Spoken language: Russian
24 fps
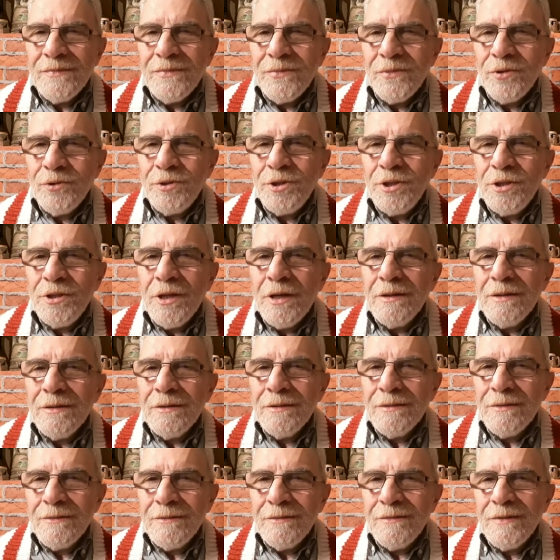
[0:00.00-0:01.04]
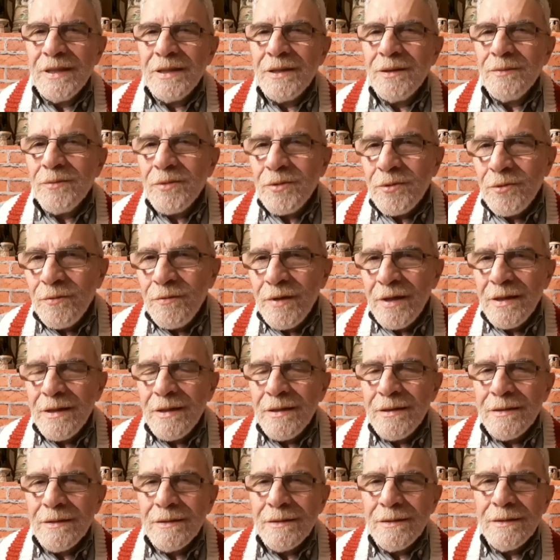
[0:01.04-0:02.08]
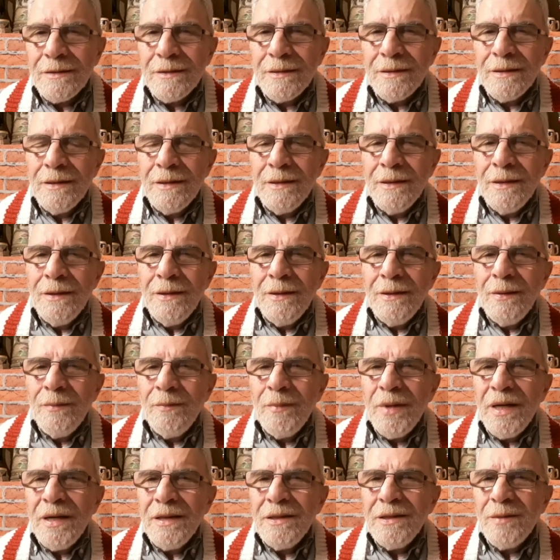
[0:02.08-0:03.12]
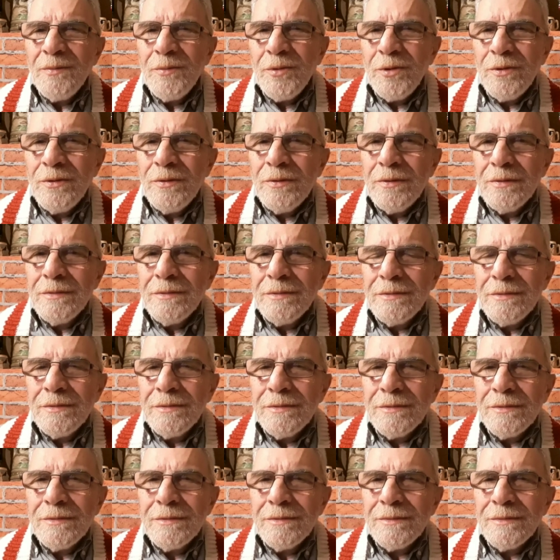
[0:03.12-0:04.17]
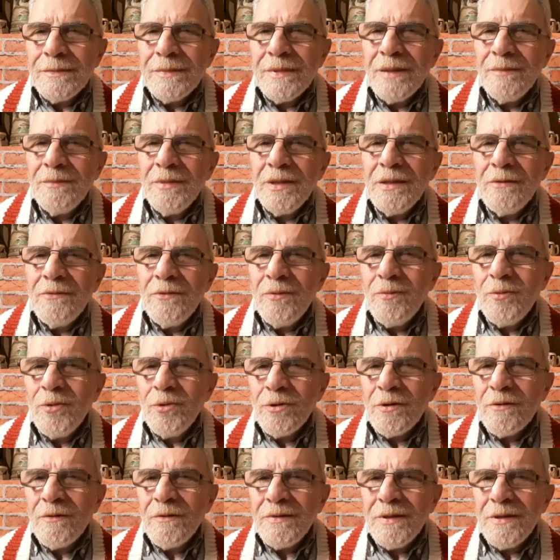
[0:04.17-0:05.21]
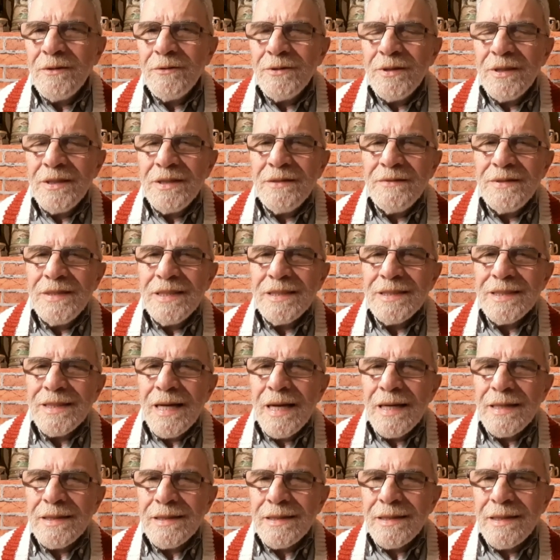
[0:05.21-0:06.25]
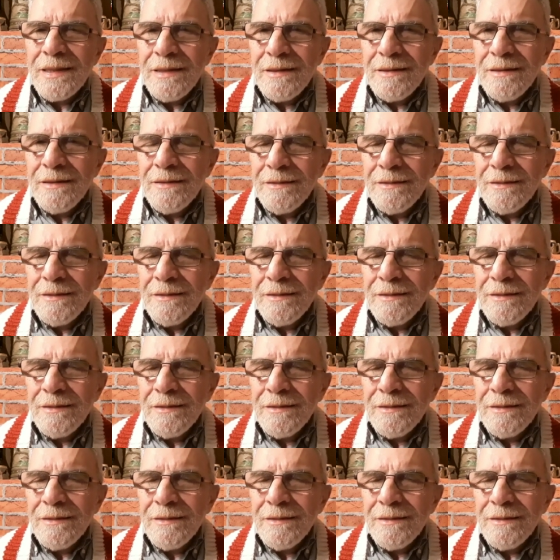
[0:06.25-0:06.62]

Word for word: точно в этом уверен. Поэтому на бытовом уровне вот эти все сказки